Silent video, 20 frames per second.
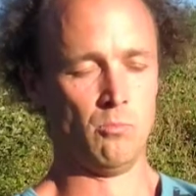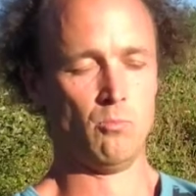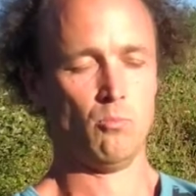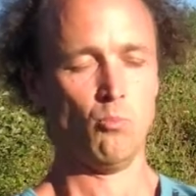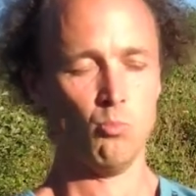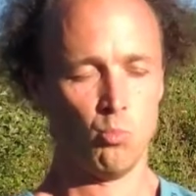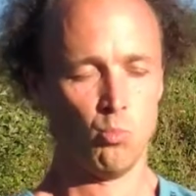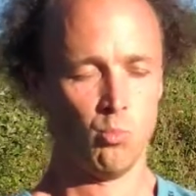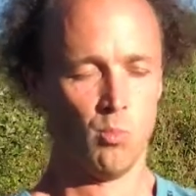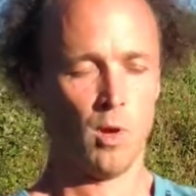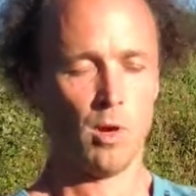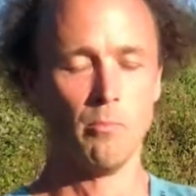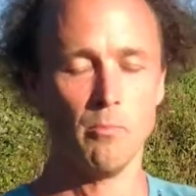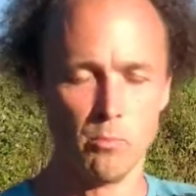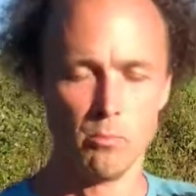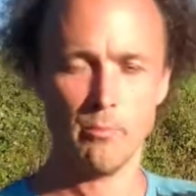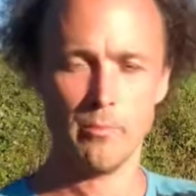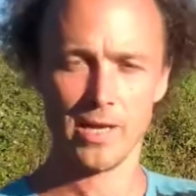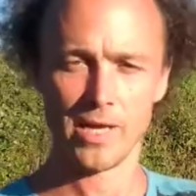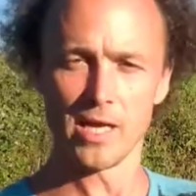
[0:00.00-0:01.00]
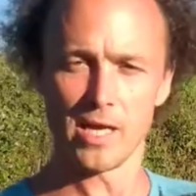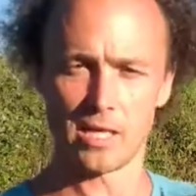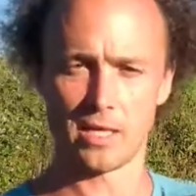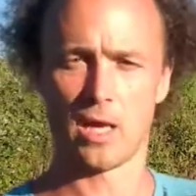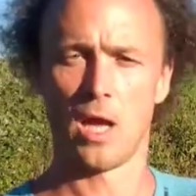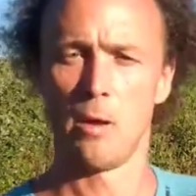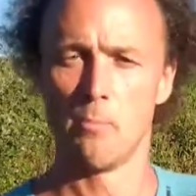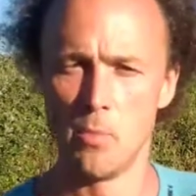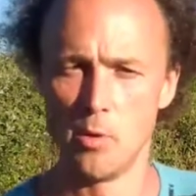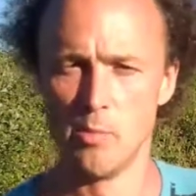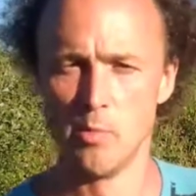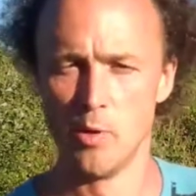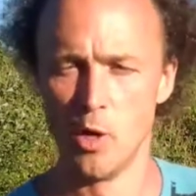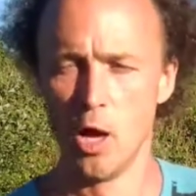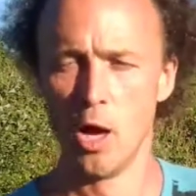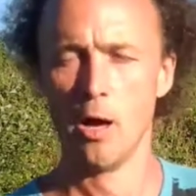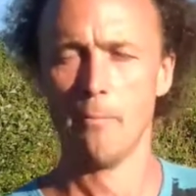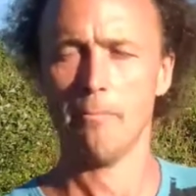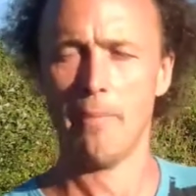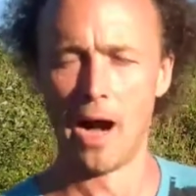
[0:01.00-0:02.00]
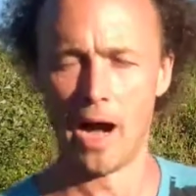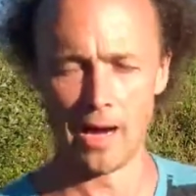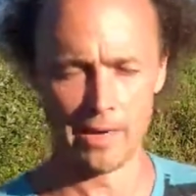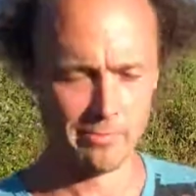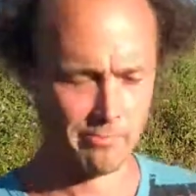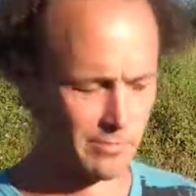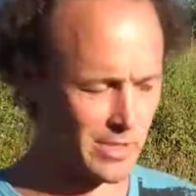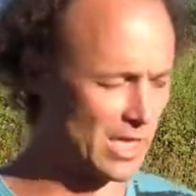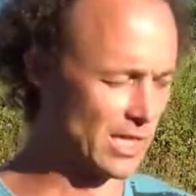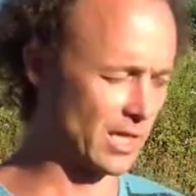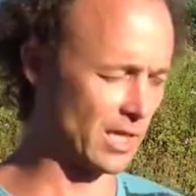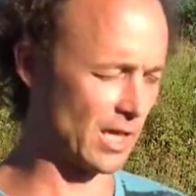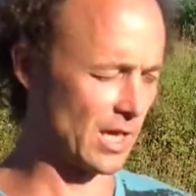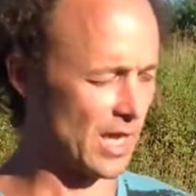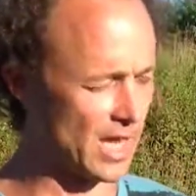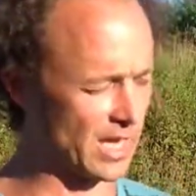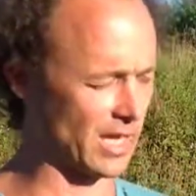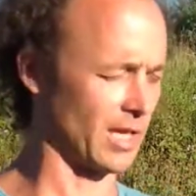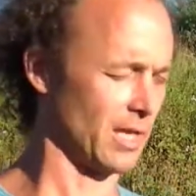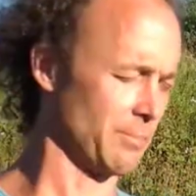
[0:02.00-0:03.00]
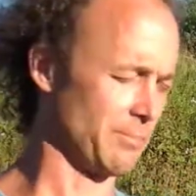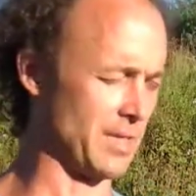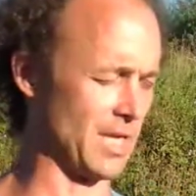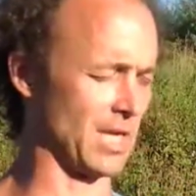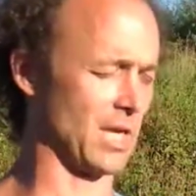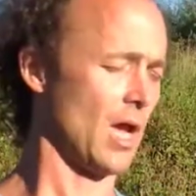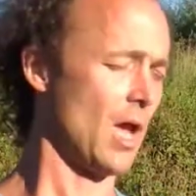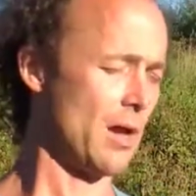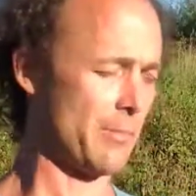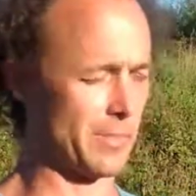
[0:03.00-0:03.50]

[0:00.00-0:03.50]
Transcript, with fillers: m, m, ich m, m, mein, mich, ich, mich,